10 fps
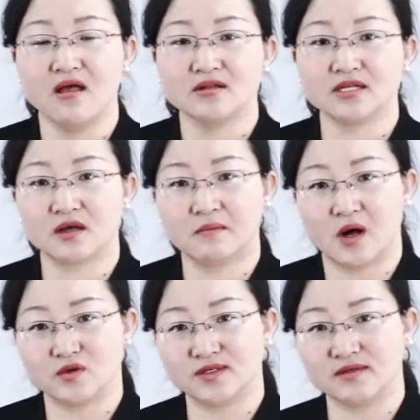这个
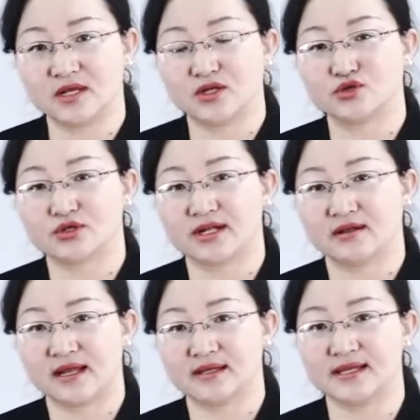毛巾呢就是让
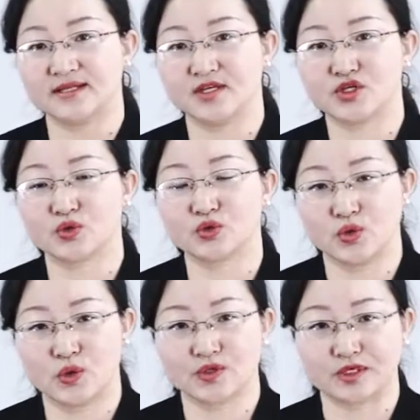他在接受最
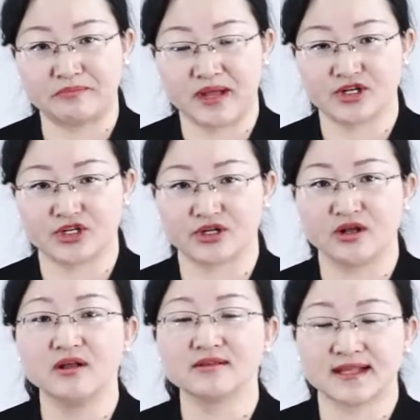后审判时
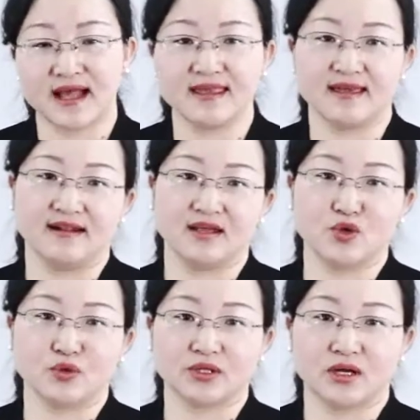擦眼泪
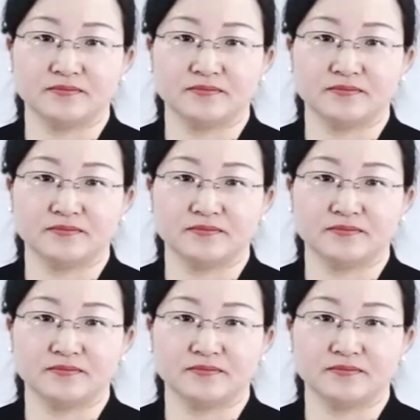用的。